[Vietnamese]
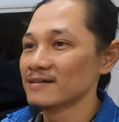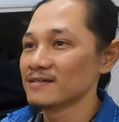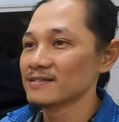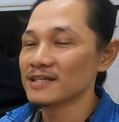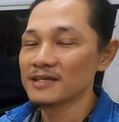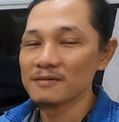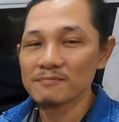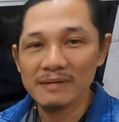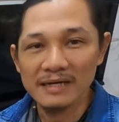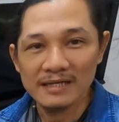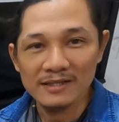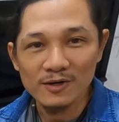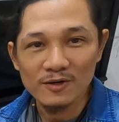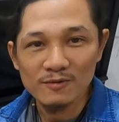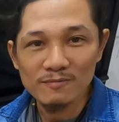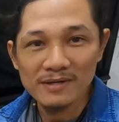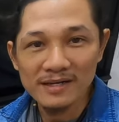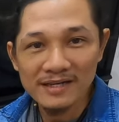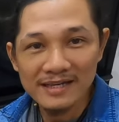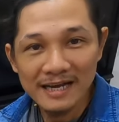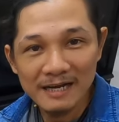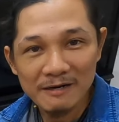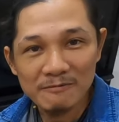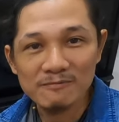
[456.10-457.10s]
nhưng mà thôi
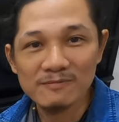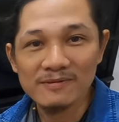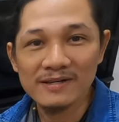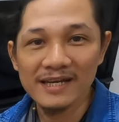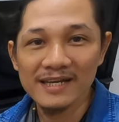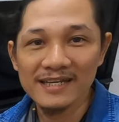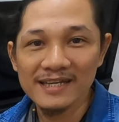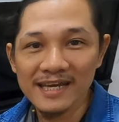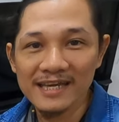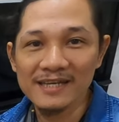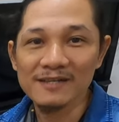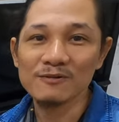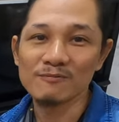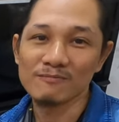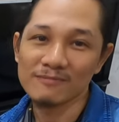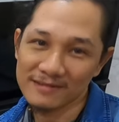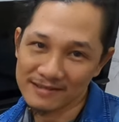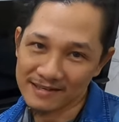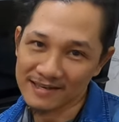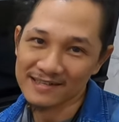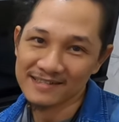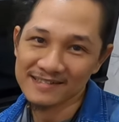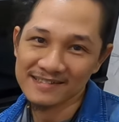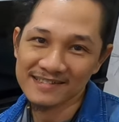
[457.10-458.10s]
mới học cái này cũng
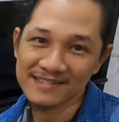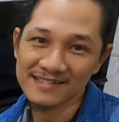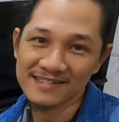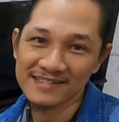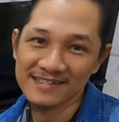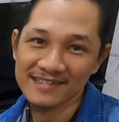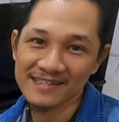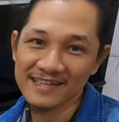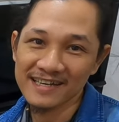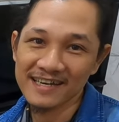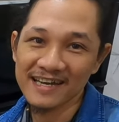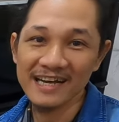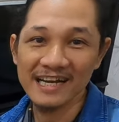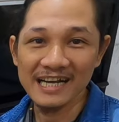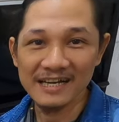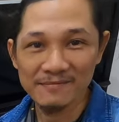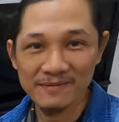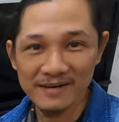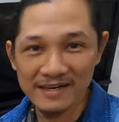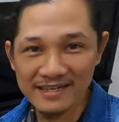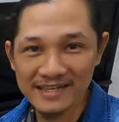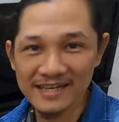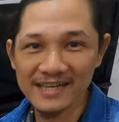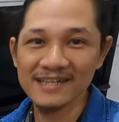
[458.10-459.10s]
được ha các
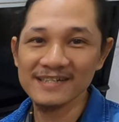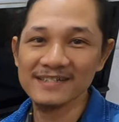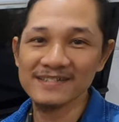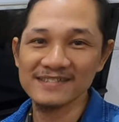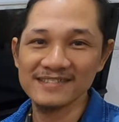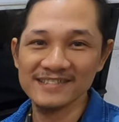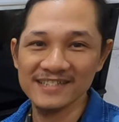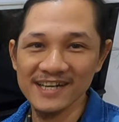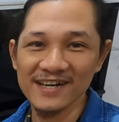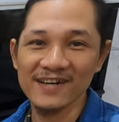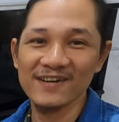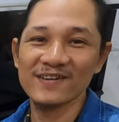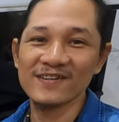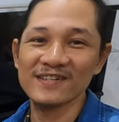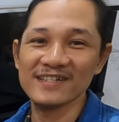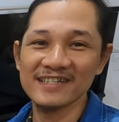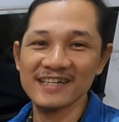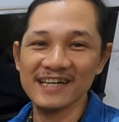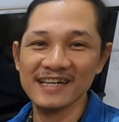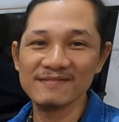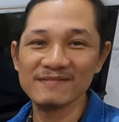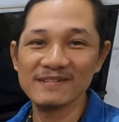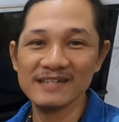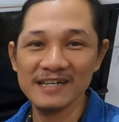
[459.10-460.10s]
bạn ha rồi
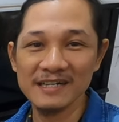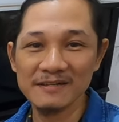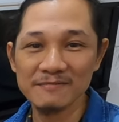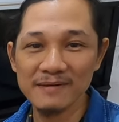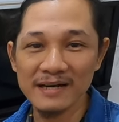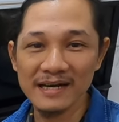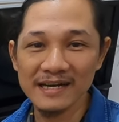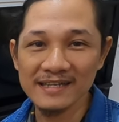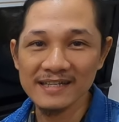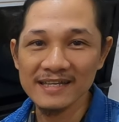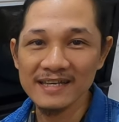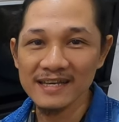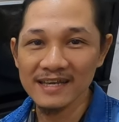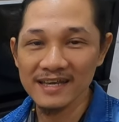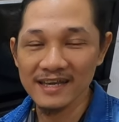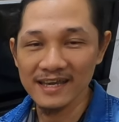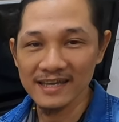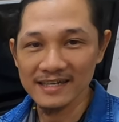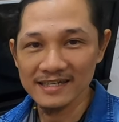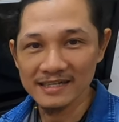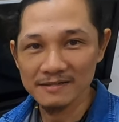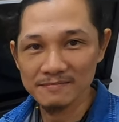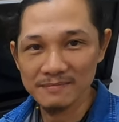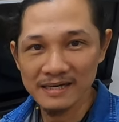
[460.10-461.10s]
cảm ơn các bạn
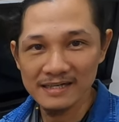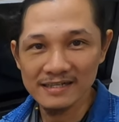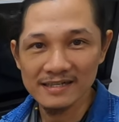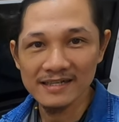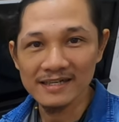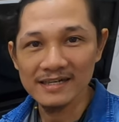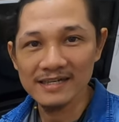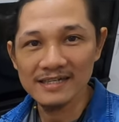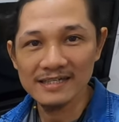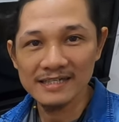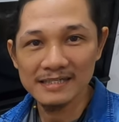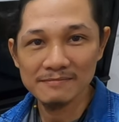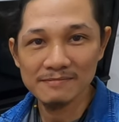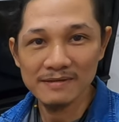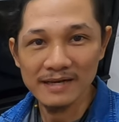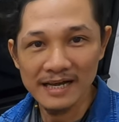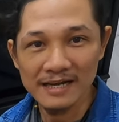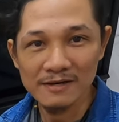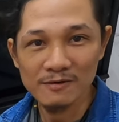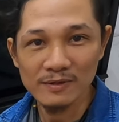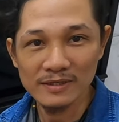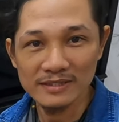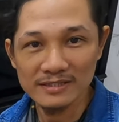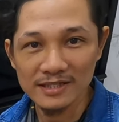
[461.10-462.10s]
hẹn các bạn ở các clip
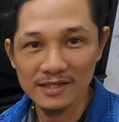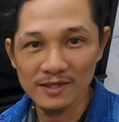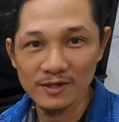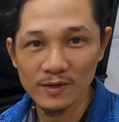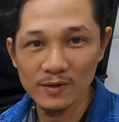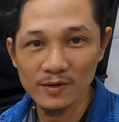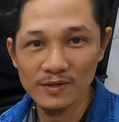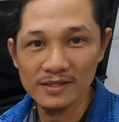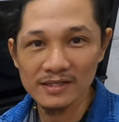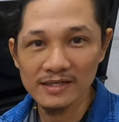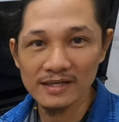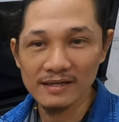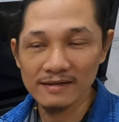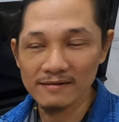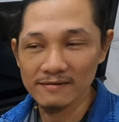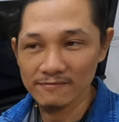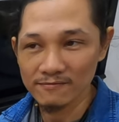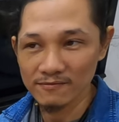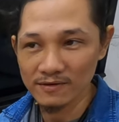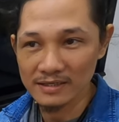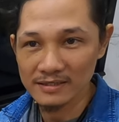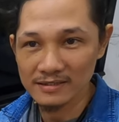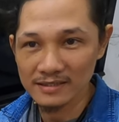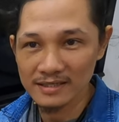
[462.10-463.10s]
khác hoàng sẽ nói
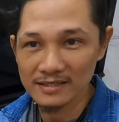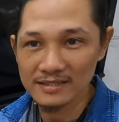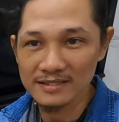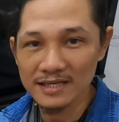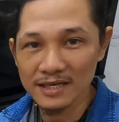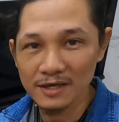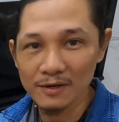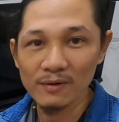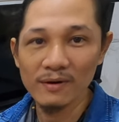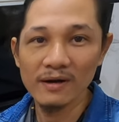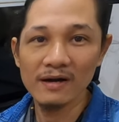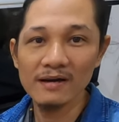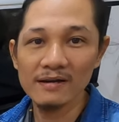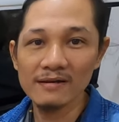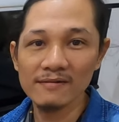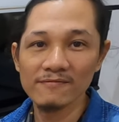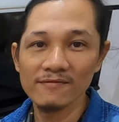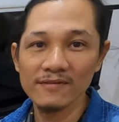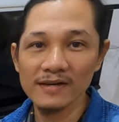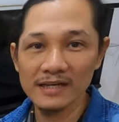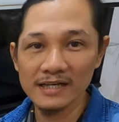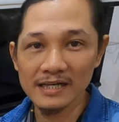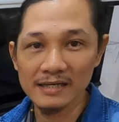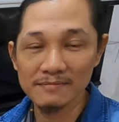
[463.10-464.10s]
phân tích nhiều hơn
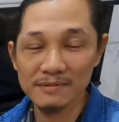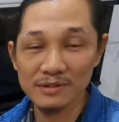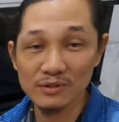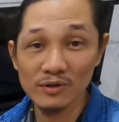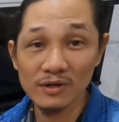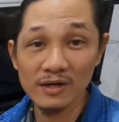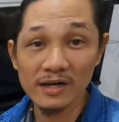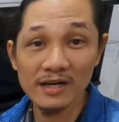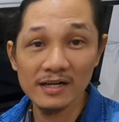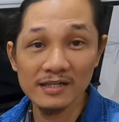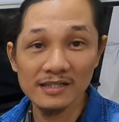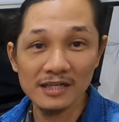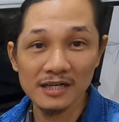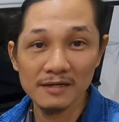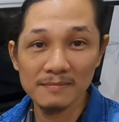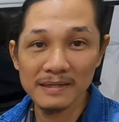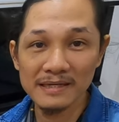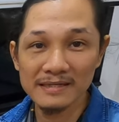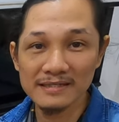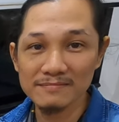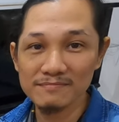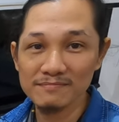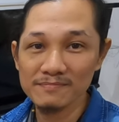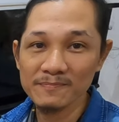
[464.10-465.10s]
về cái vinoker cho các
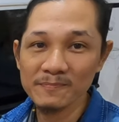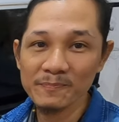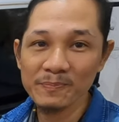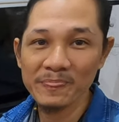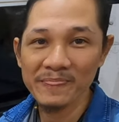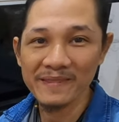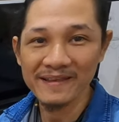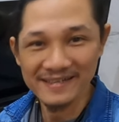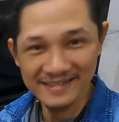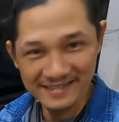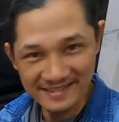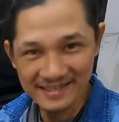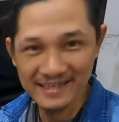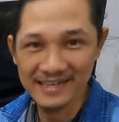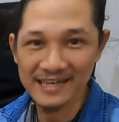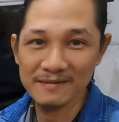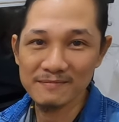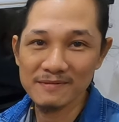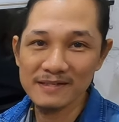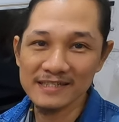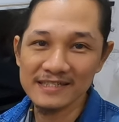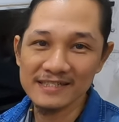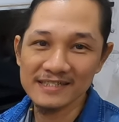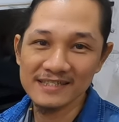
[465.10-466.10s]
bạn
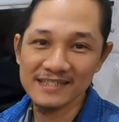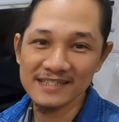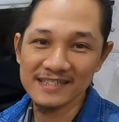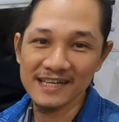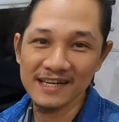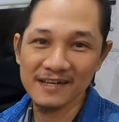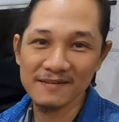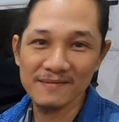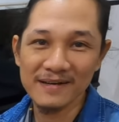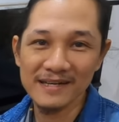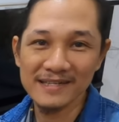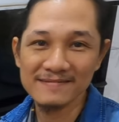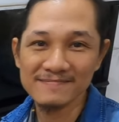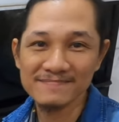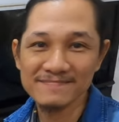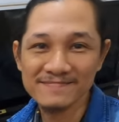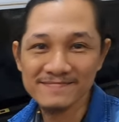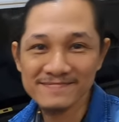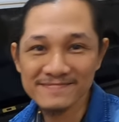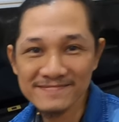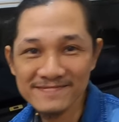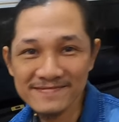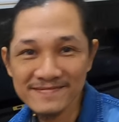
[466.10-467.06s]
cảm ơn xin chào các bạn